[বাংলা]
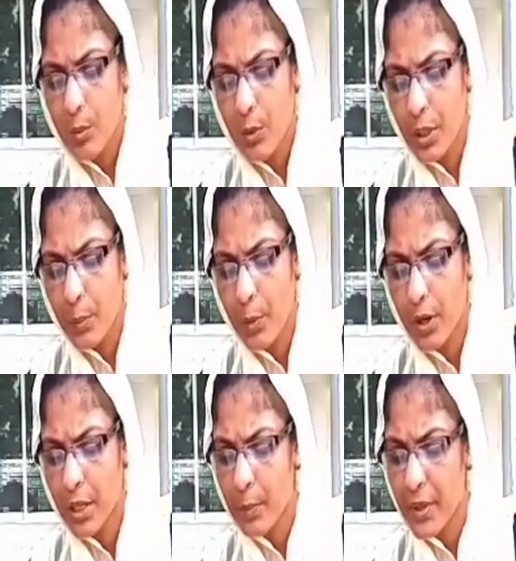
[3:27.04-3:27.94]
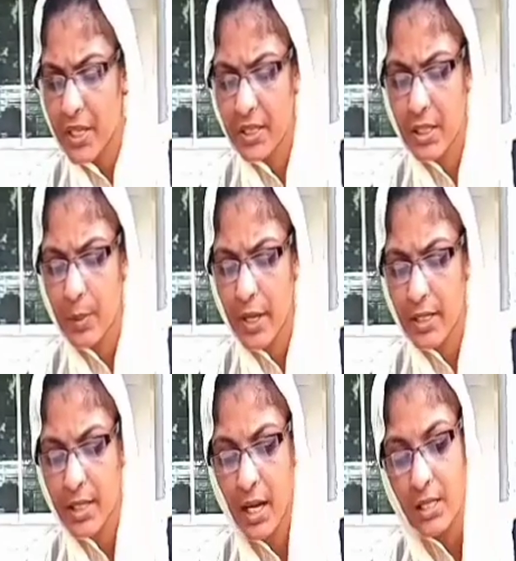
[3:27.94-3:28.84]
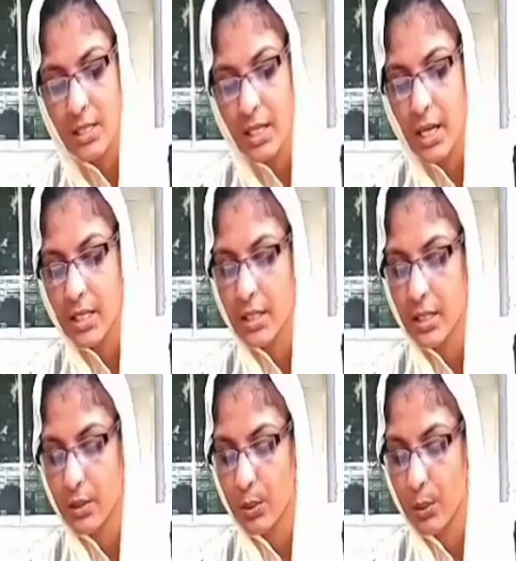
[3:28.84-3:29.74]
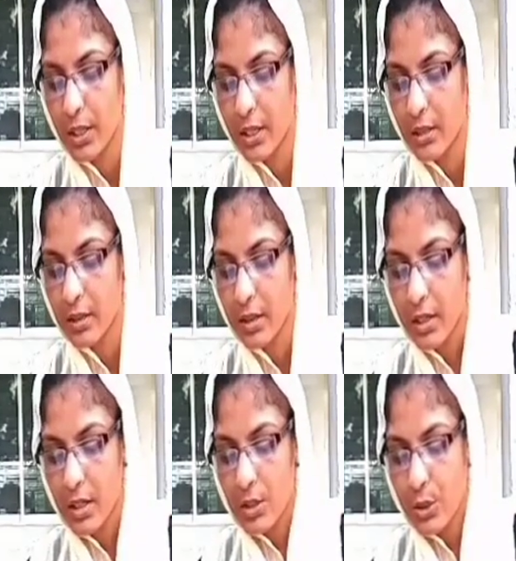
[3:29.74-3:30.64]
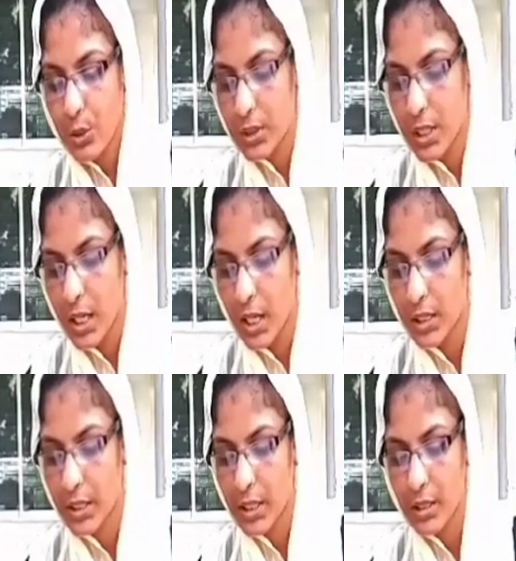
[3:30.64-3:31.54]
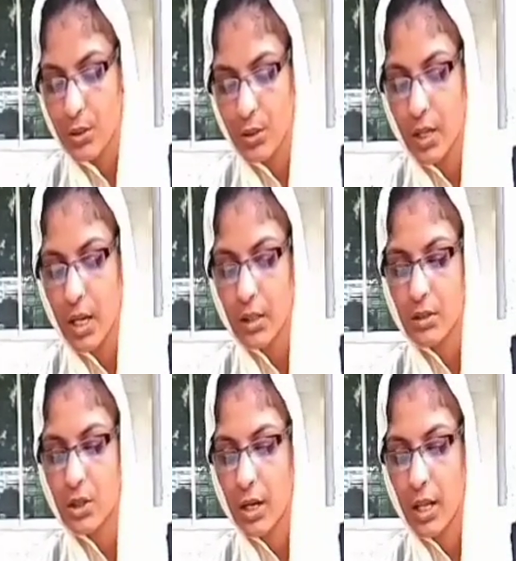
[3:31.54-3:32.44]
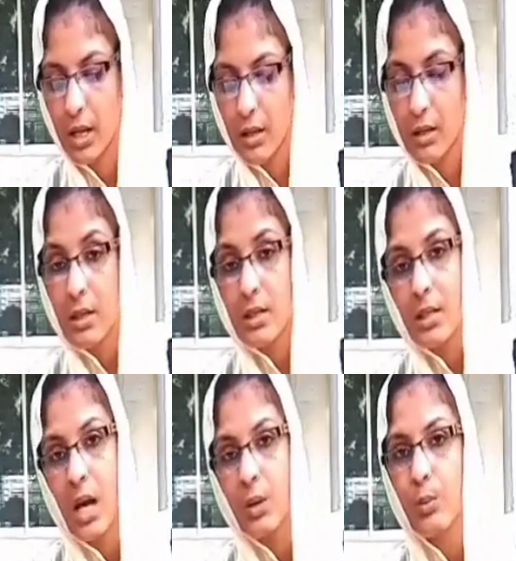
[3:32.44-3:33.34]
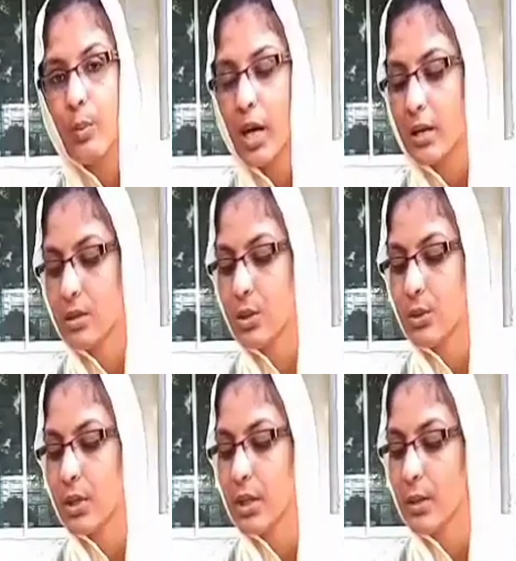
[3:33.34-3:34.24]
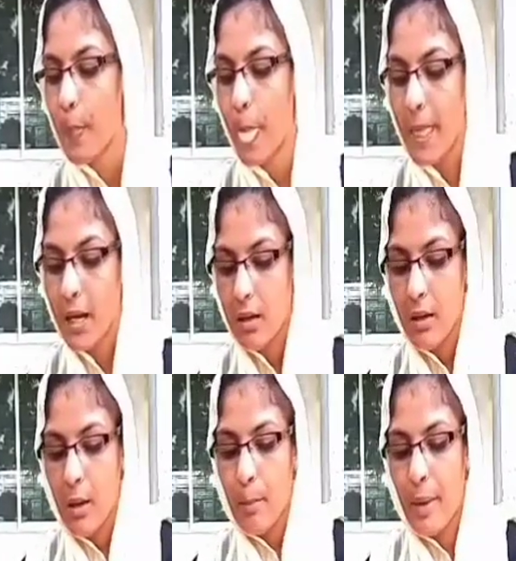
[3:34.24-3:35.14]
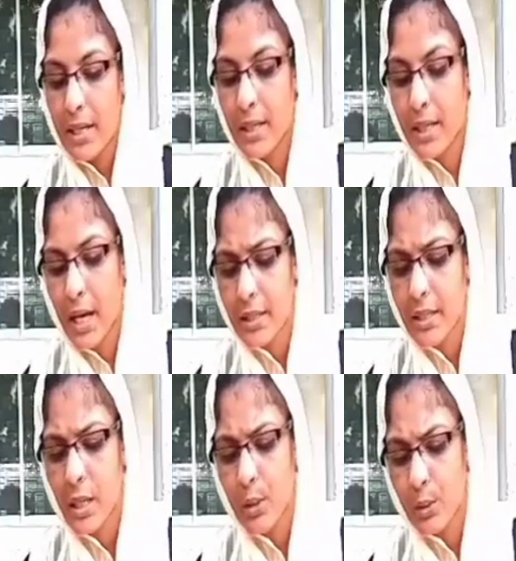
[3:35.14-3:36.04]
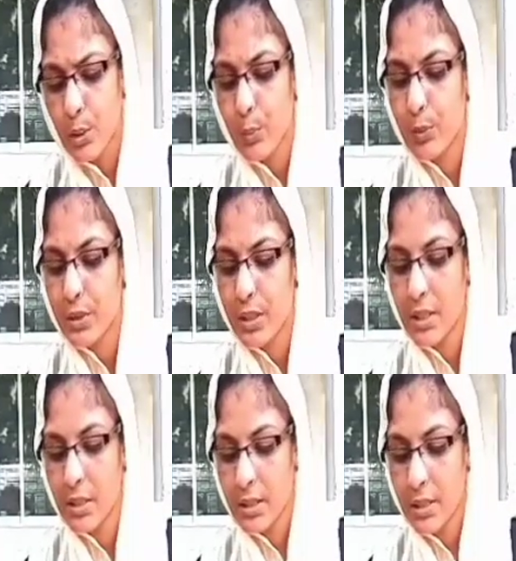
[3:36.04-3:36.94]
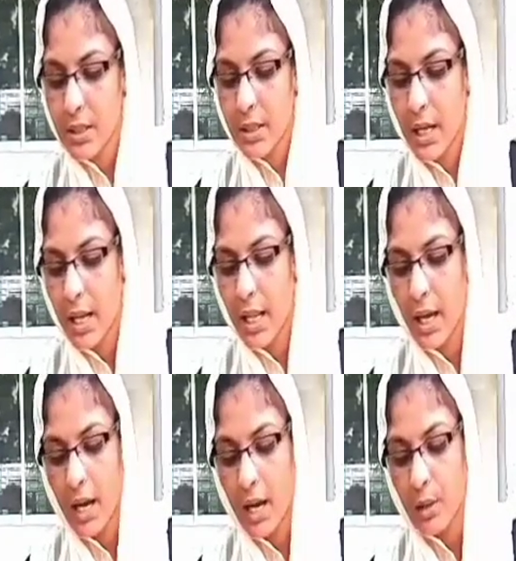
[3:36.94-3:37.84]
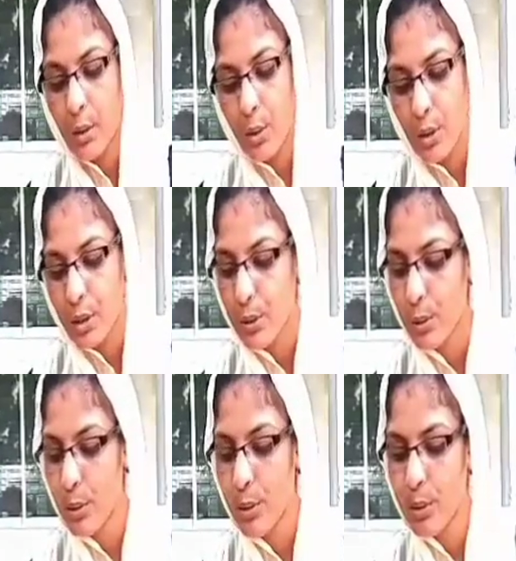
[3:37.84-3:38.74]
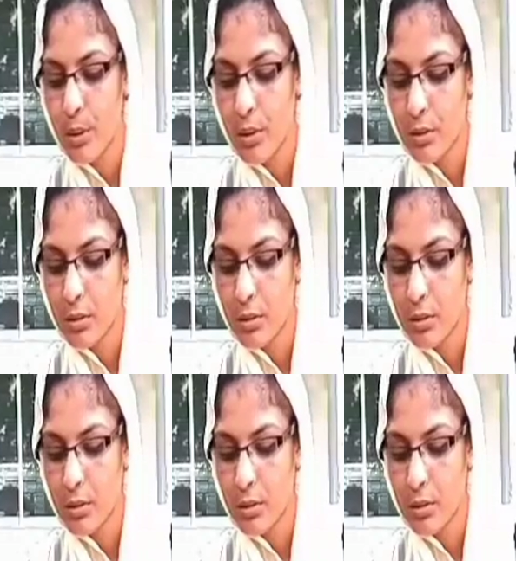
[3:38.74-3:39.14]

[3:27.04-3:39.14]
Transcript: মনে পড়ে বৃষ্টি ভেজার সেই দিনগুলি সন্ধ্যা রাতের জোনাক জলা ঠাকুমার ঝুলি মাঠে ঘাটে লুচুপুটি খেলা আর হই হুল্লোর